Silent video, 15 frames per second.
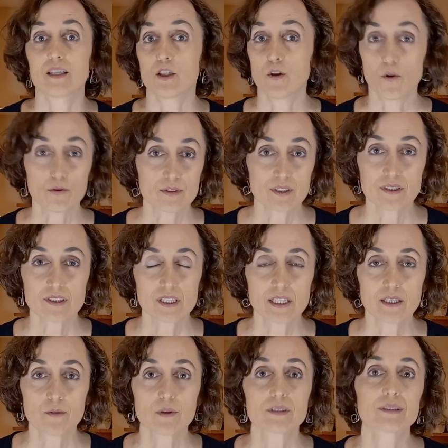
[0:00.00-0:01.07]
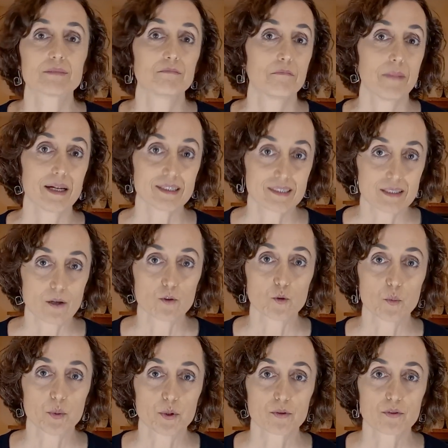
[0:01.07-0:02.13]
em outras línguas, mas não no
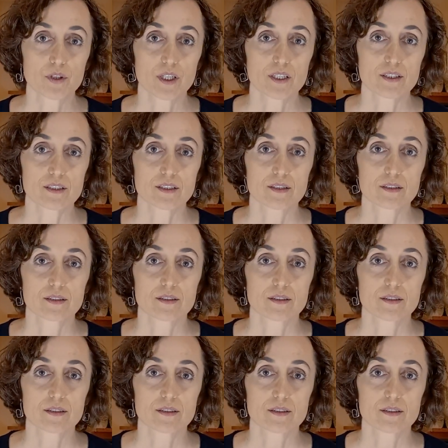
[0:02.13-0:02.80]
português.